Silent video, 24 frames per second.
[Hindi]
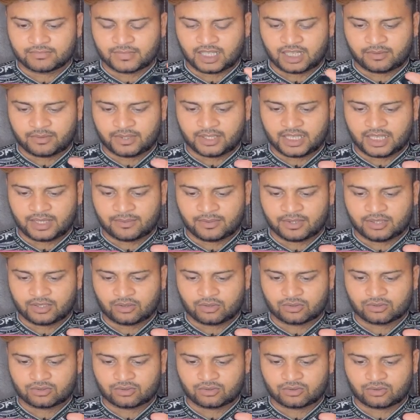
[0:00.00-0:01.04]
अब यहाँ पे
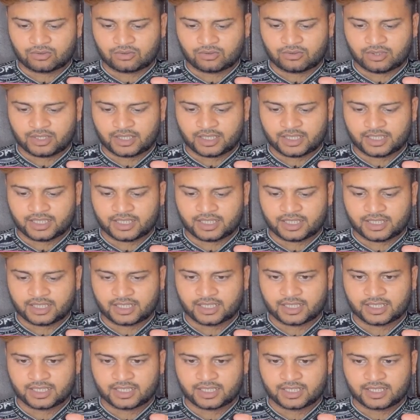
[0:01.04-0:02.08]
देखो शुरू हुआ ठीक है
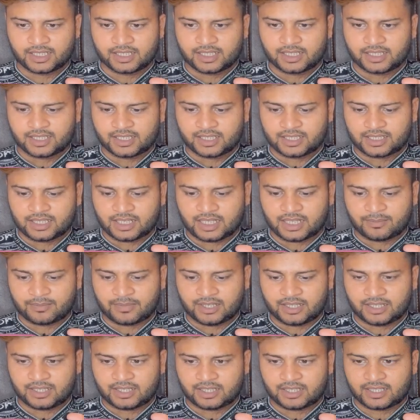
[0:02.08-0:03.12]
यहाँ पे
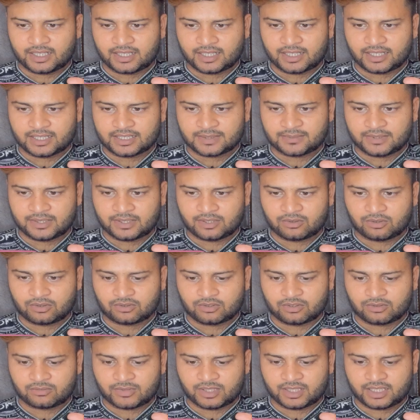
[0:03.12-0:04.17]
इंटरनेट की स्पीड
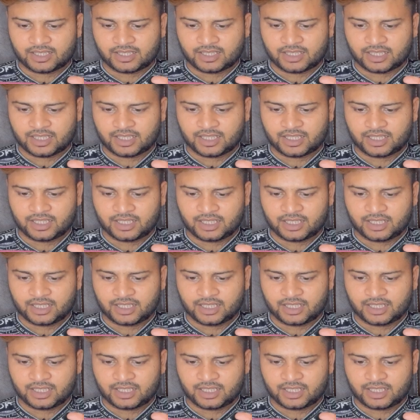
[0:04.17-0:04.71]
दोस्तों मेरी है